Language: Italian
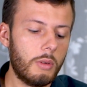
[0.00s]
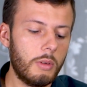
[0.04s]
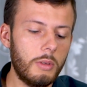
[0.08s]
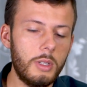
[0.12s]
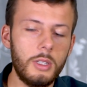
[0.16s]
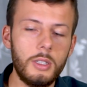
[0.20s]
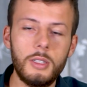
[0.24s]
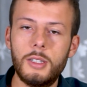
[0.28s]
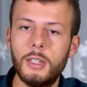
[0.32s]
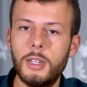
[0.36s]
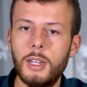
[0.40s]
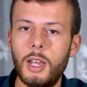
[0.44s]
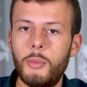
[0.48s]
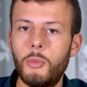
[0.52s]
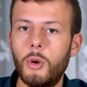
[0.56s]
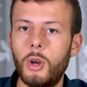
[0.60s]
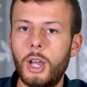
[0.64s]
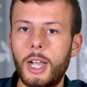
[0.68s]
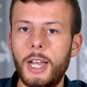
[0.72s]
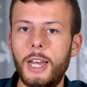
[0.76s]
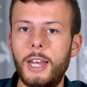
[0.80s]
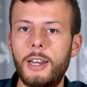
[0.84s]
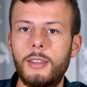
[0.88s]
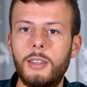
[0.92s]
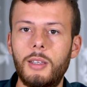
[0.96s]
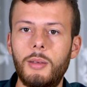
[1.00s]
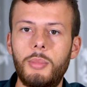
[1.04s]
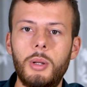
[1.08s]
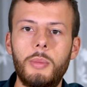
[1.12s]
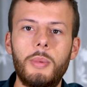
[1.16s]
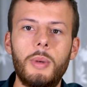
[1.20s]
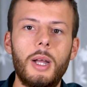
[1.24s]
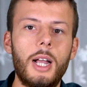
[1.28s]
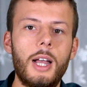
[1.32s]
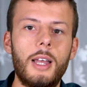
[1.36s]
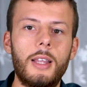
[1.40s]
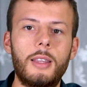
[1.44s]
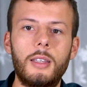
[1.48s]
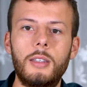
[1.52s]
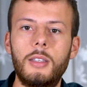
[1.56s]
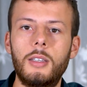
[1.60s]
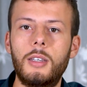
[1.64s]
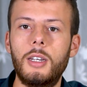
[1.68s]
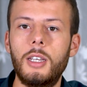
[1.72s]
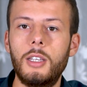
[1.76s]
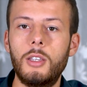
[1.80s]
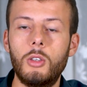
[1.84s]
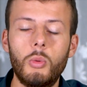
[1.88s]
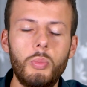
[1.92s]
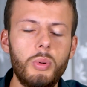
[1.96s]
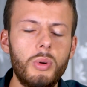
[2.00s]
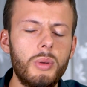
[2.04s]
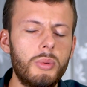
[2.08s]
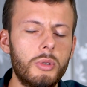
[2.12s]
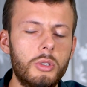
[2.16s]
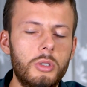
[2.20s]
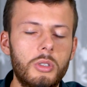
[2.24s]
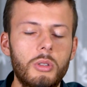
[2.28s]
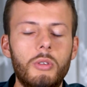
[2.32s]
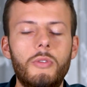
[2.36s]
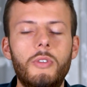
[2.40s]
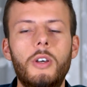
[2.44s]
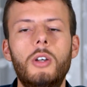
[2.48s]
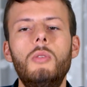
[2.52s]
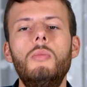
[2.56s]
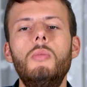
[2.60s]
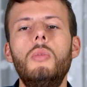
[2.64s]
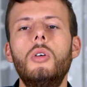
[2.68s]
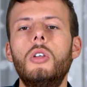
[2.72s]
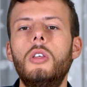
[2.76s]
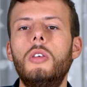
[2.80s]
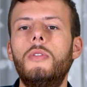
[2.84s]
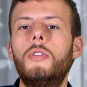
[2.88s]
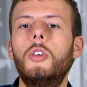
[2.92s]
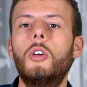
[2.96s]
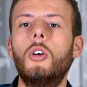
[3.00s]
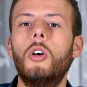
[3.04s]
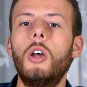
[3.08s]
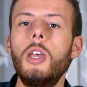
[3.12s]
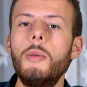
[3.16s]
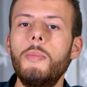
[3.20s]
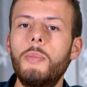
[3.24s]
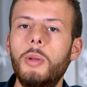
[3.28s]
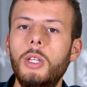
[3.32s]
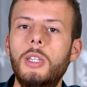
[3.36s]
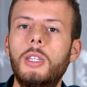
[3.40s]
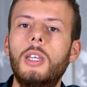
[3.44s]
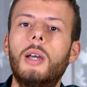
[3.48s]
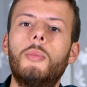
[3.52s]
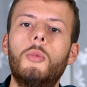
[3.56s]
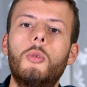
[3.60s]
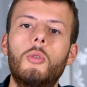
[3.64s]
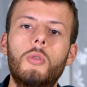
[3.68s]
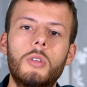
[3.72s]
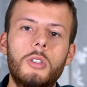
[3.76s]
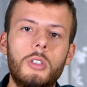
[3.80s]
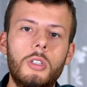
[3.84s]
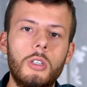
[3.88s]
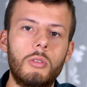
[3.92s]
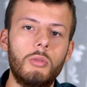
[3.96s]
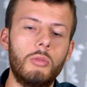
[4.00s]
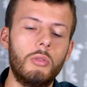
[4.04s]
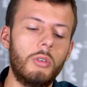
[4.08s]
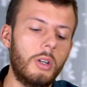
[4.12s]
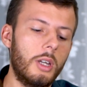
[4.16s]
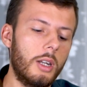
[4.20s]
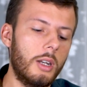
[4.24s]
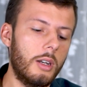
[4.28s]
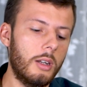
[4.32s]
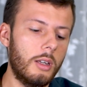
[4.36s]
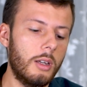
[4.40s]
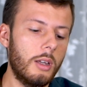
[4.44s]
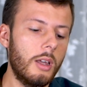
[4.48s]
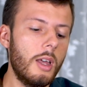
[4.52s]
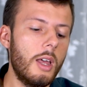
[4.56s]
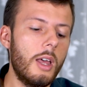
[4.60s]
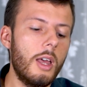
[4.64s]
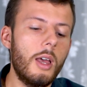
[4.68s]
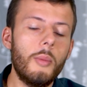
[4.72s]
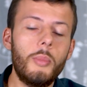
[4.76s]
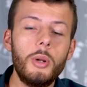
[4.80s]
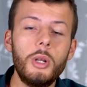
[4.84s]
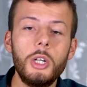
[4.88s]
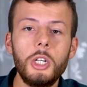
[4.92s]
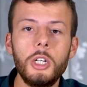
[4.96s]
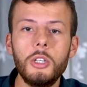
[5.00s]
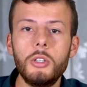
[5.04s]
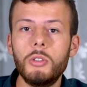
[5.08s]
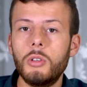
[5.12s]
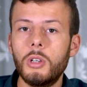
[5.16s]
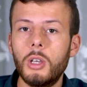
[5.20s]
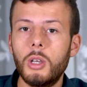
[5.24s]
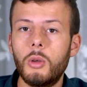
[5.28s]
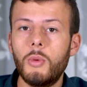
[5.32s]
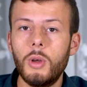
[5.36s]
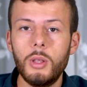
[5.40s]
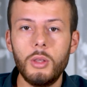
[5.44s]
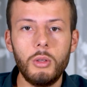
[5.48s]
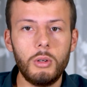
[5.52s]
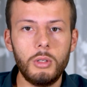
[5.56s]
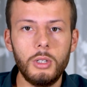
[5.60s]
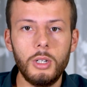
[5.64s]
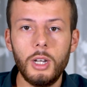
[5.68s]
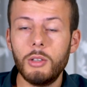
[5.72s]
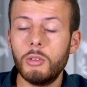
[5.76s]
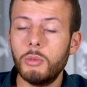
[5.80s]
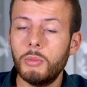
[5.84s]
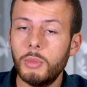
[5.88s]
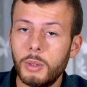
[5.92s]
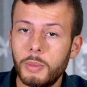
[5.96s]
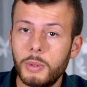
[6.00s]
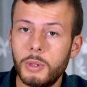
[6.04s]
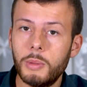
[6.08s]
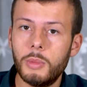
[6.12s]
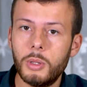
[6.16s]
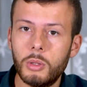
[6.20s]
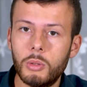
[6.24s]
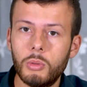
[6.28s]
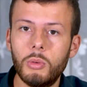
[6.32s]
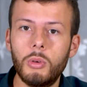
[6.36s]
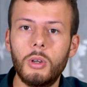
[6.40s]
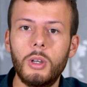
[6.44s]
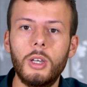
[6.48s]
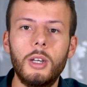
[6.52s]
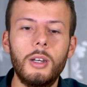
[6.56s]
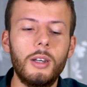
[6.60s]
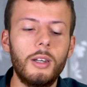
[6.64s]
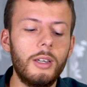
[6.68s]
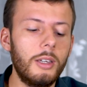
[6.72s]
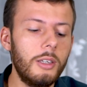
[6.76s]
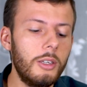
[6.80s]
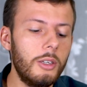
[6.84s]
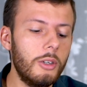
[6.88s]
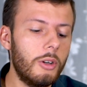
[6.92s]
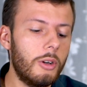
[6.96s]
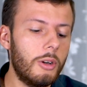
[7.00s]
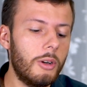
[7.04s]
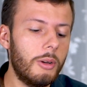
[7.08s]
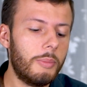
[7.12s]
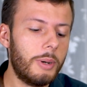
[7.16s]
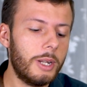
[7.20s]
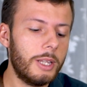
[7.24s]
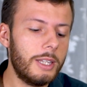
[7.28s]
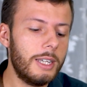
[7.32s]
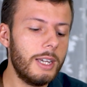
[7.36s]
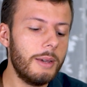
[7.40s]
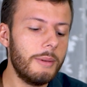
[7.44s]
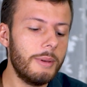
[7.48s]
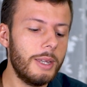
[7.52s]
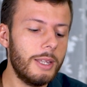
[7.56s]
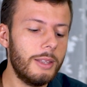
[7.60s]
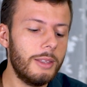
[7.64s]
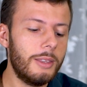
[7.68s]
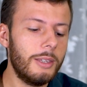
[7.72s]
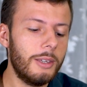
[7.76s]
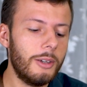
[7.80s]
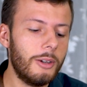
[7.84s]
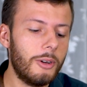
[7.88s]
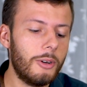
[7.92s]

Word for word: Inseriamo una carta prepagata di credito oppure possiamo fare un bonifico e prendiamo questi token. Preciso che quando ho ordinato i miei primi token io praticamente